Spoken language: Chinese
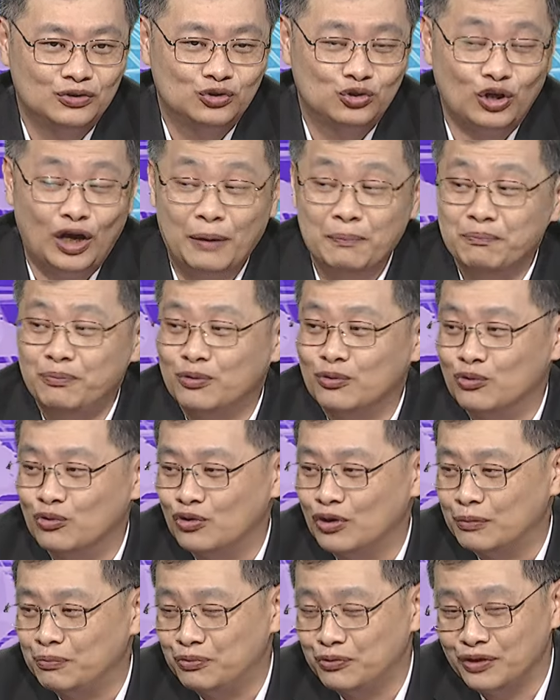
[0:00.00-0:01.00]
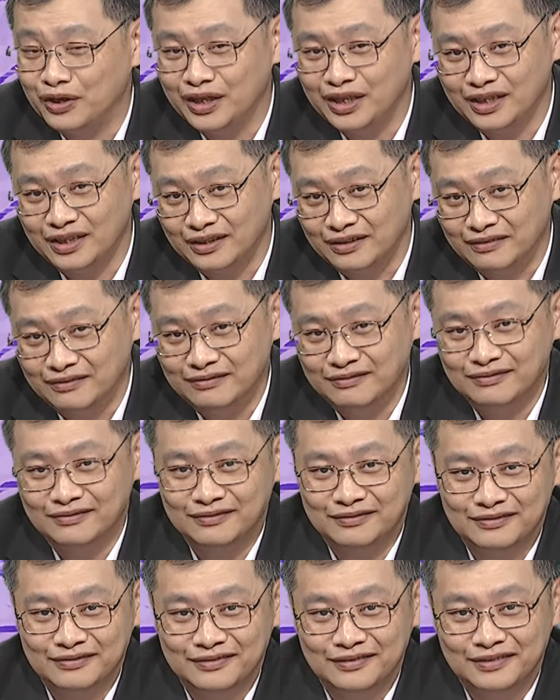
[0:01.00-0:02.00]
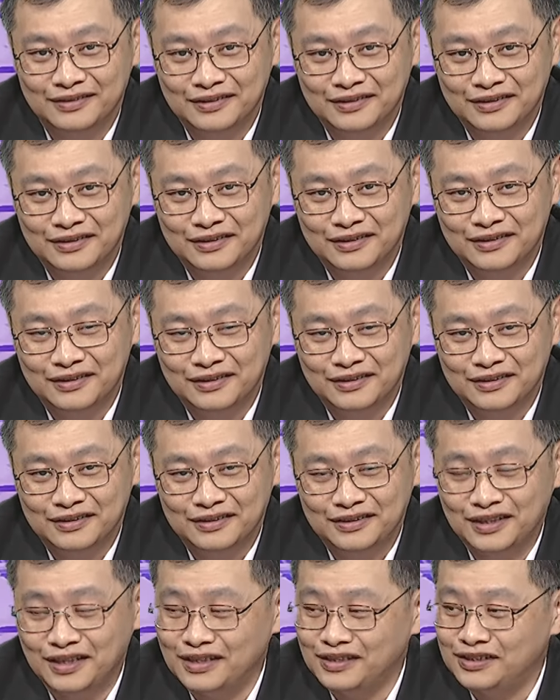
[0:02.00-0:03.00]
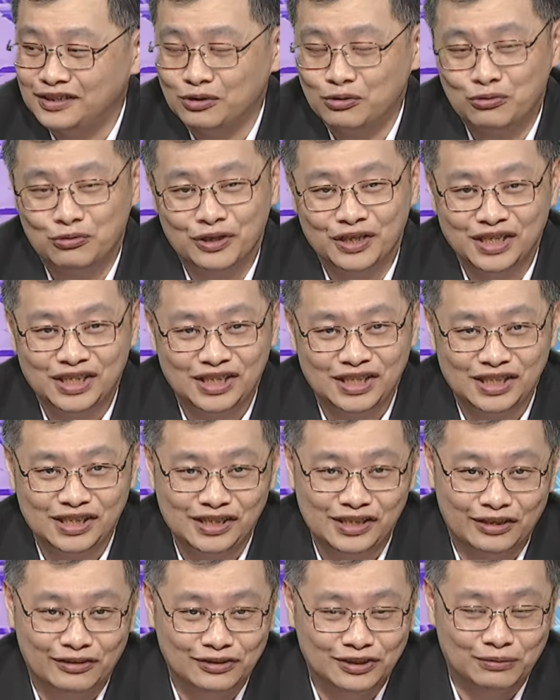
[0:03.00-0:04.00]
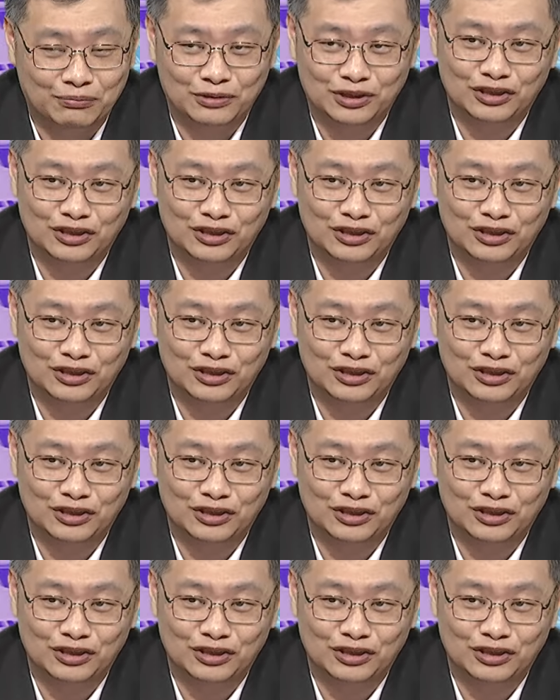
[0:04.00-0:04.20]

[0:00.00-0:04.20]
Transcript: 川普会不会赢？这一只灰犀牛什